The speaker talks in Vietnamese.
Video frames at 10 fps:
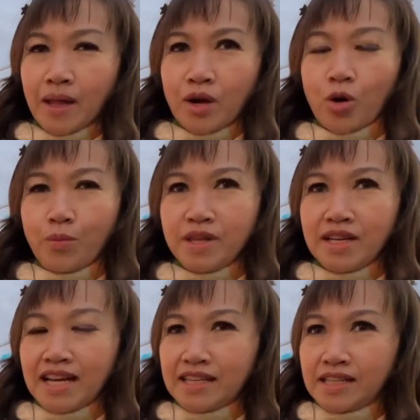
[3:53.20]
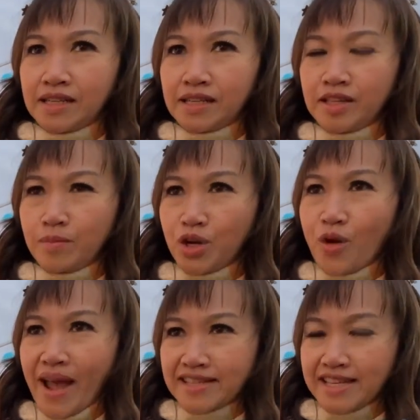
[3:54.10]
cũng như là người giống như
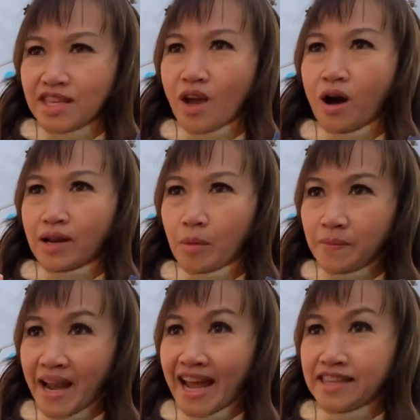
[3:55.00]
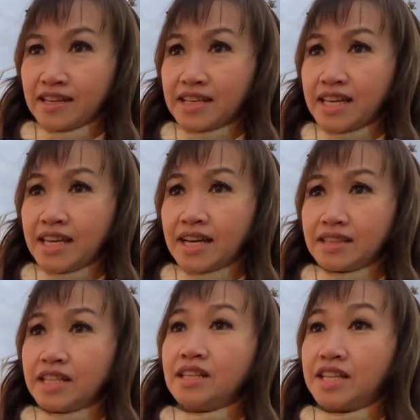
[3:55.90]
đoàn sẽ chọn lọc ra những cái
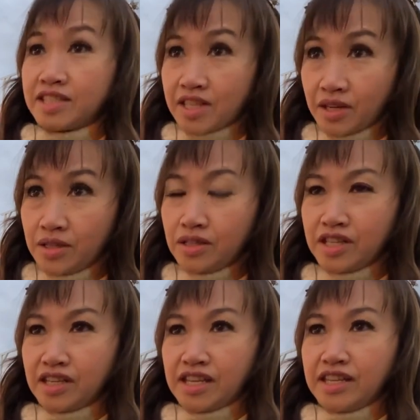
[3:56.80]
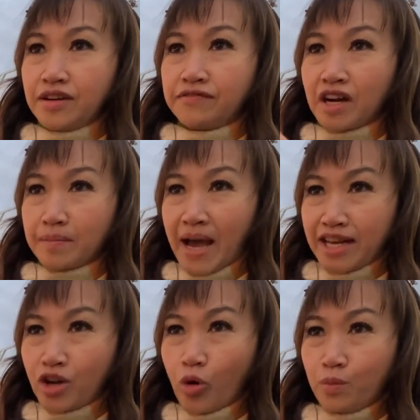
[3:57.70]
tích lịch sử những cái nhân vật mà
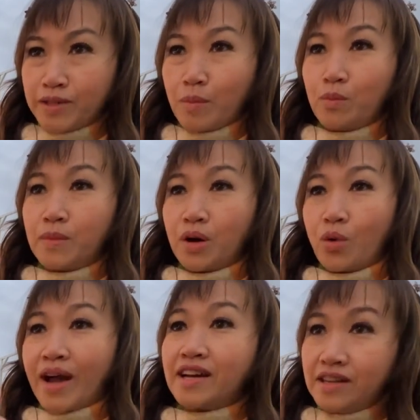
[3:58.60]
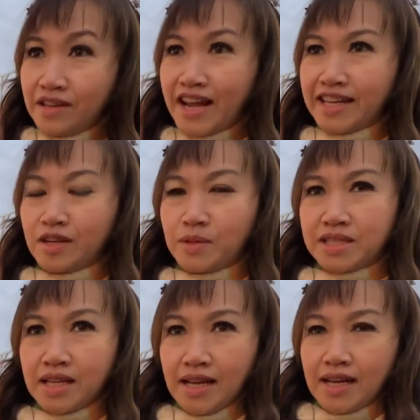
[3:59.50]
anh hùng trong quá khứ đó anh trong lịch